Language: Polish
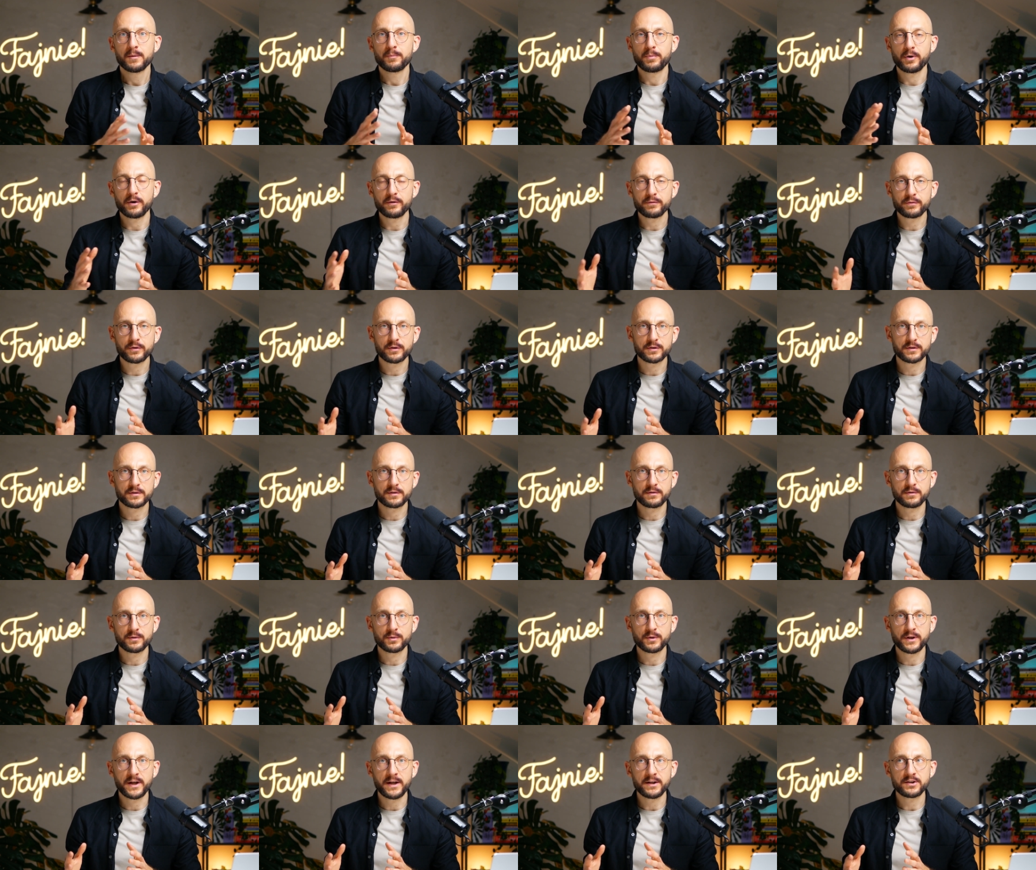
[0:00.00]

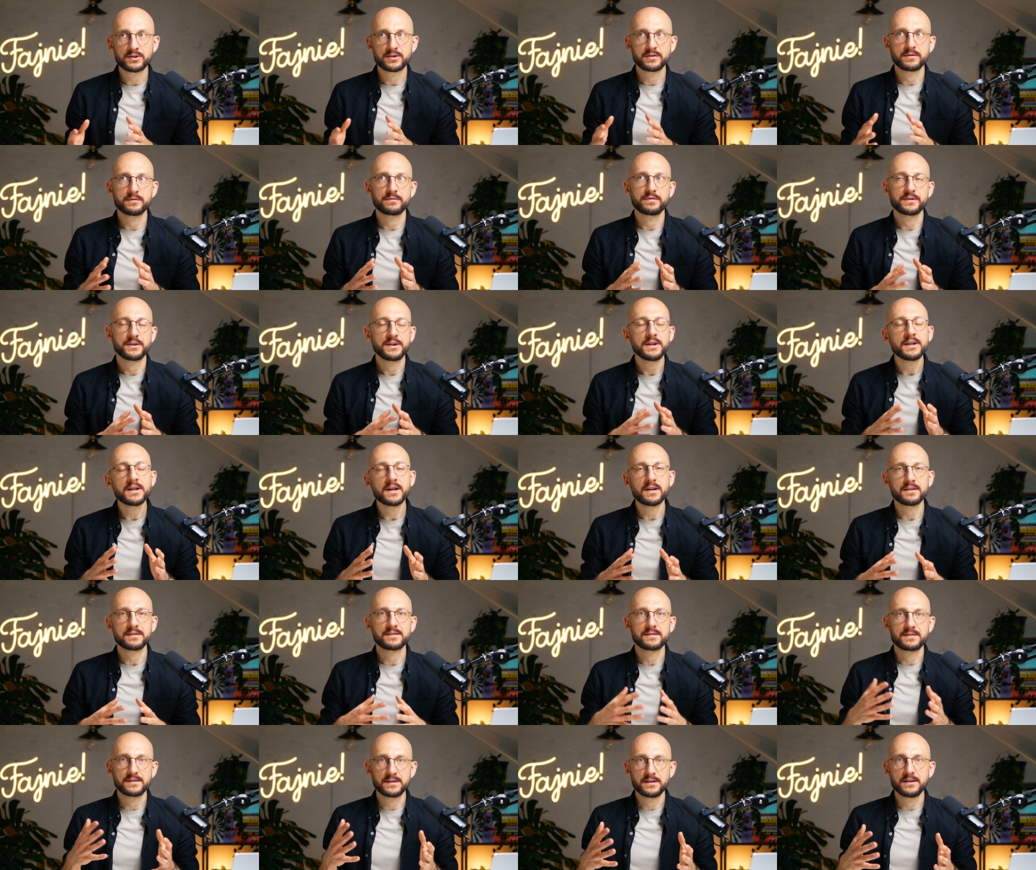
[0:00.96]
powoduje czy
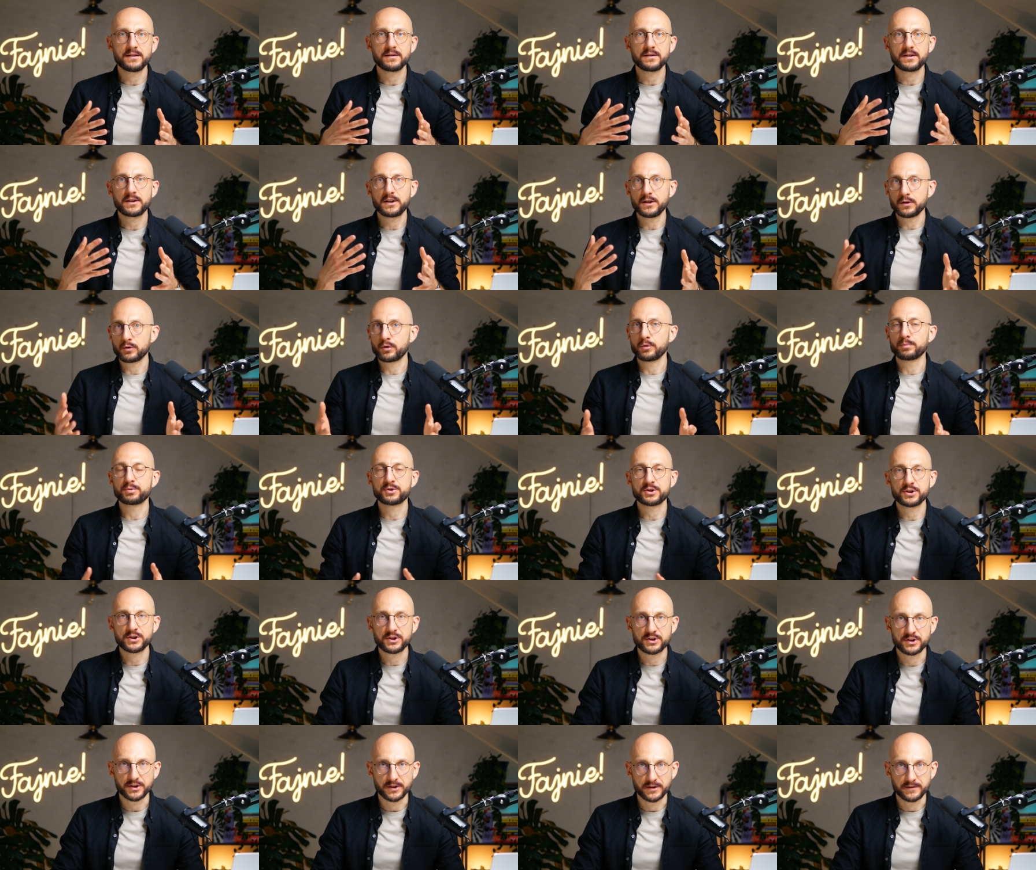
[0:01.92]
wynika z kilku
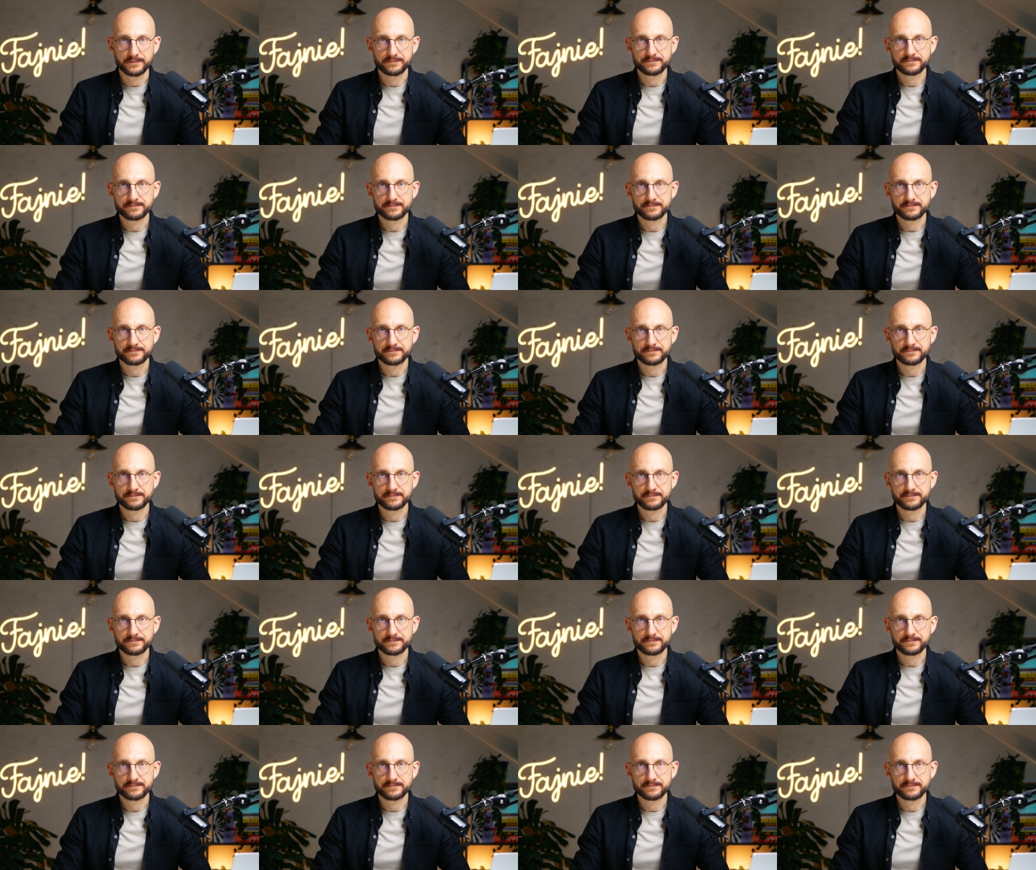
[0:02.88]
przyczyn.